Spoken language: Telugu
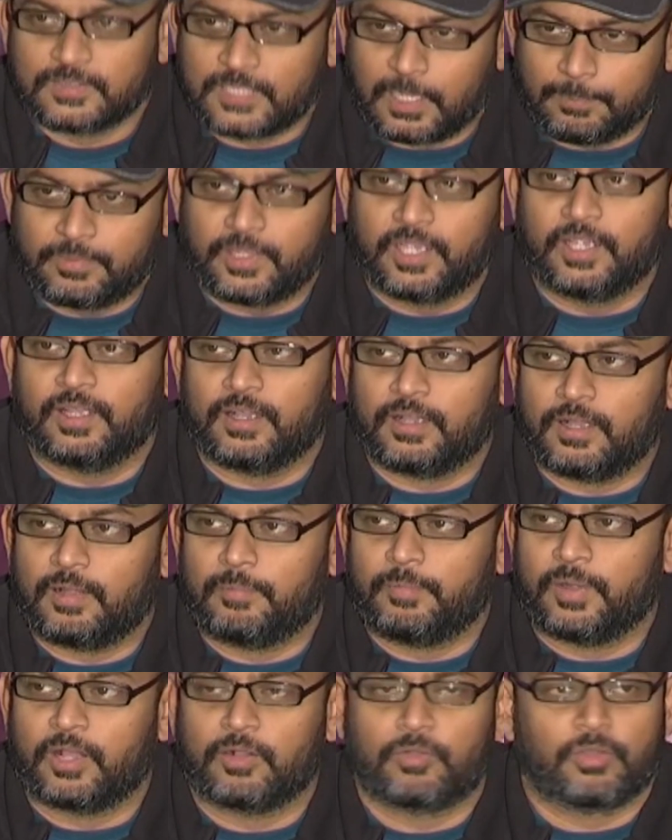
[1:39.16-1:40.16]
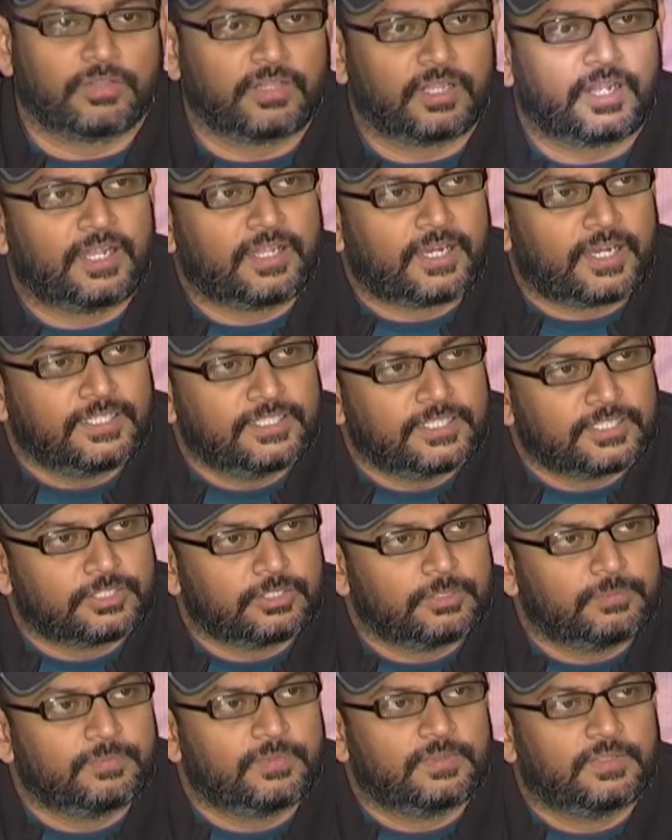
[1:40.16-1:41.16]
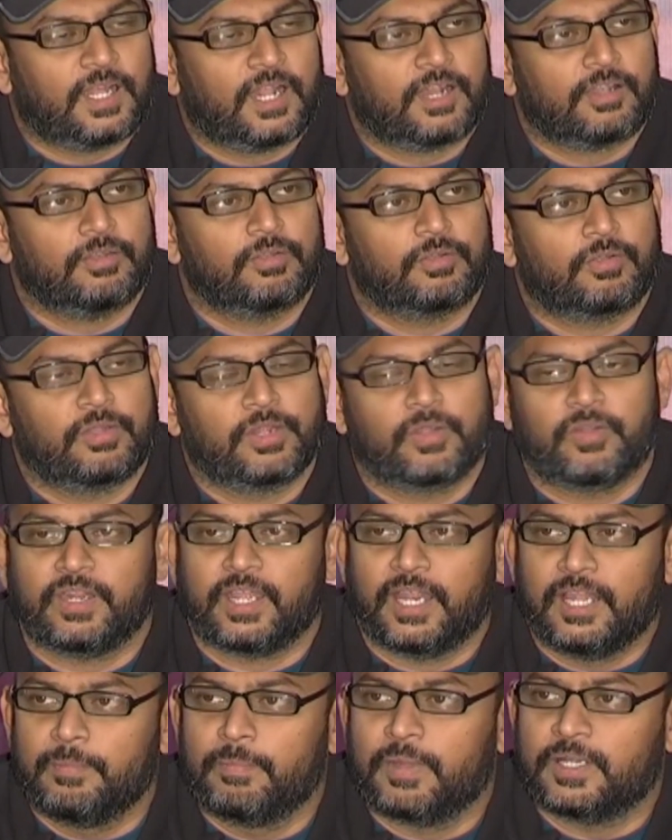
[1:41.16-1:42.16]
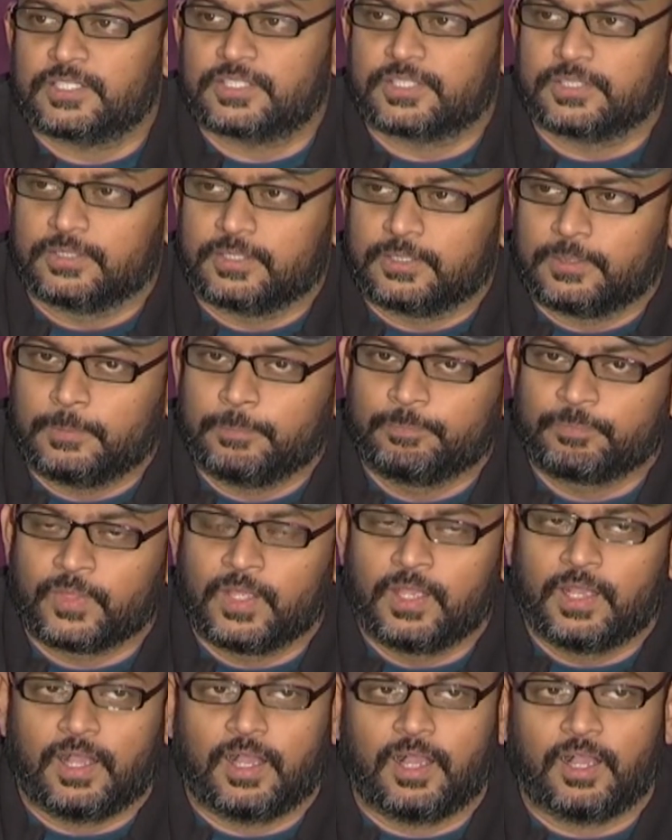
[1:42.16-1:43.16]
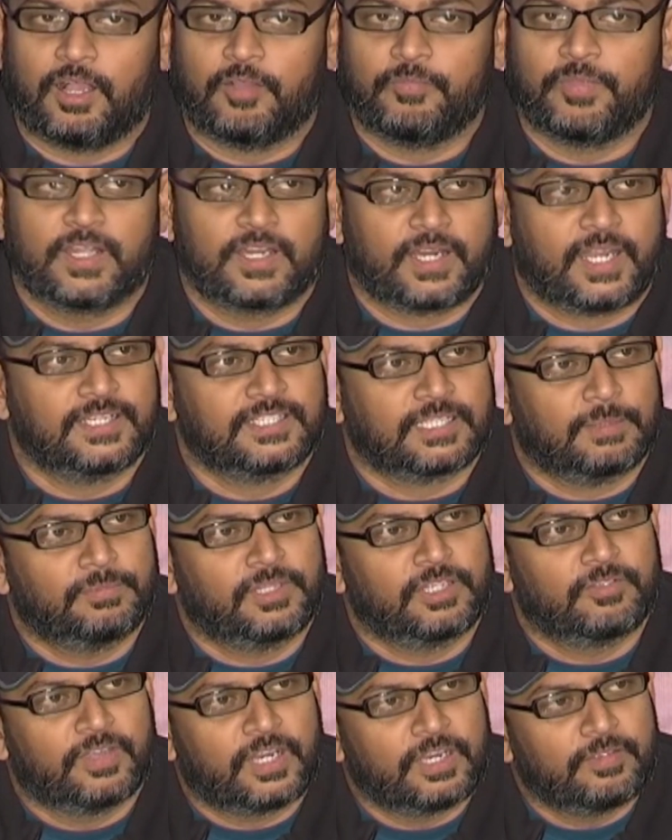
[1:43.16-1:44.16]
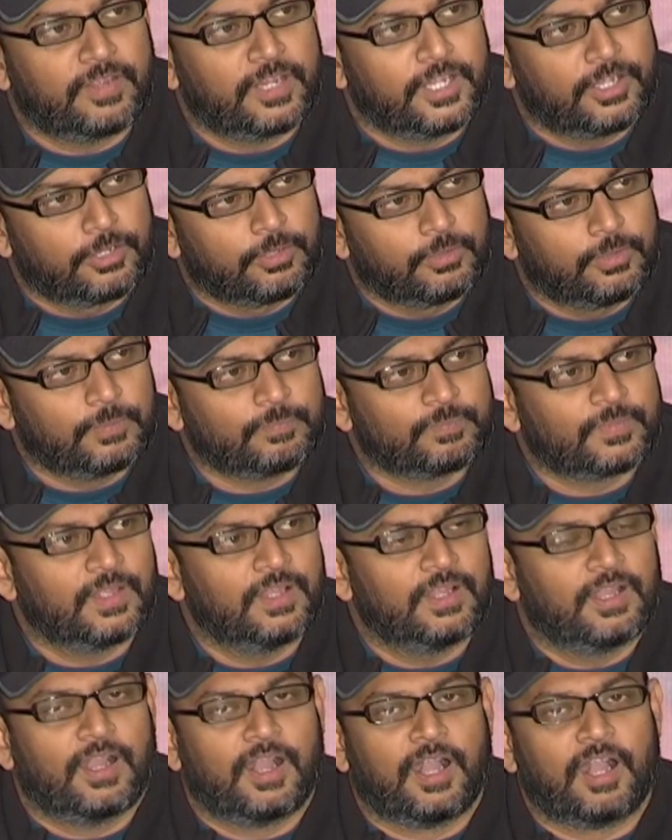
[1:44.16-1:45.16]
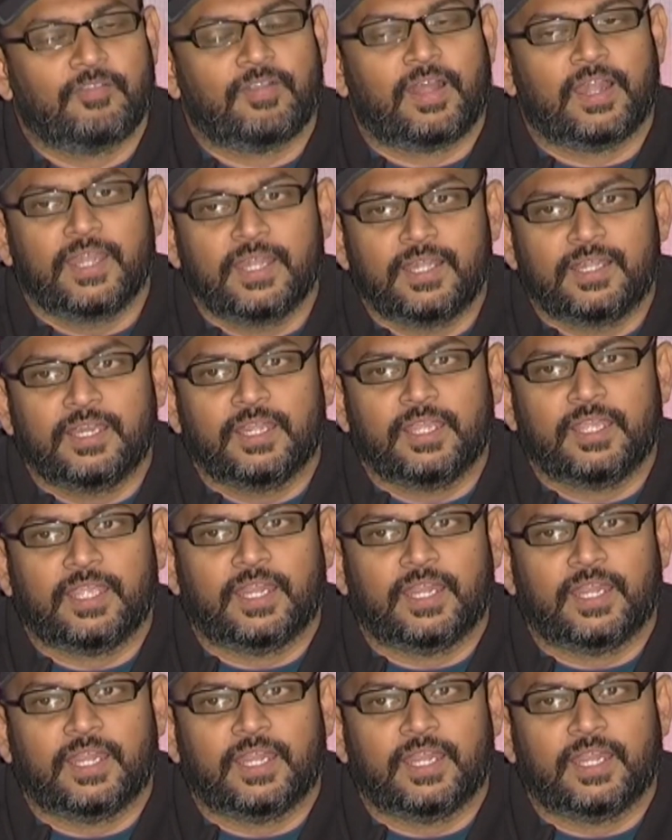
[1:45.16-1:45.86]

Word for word: సంథింగ్ మనం కొత్తగా ట్రై చేసాం దాంట్లో కొన్ని కొన్ని ఎలిమెంట్స్ వీ ట్రైడ్ సంథింగ్ వెరీ వెరీ న్యూ అవన్నిటినీ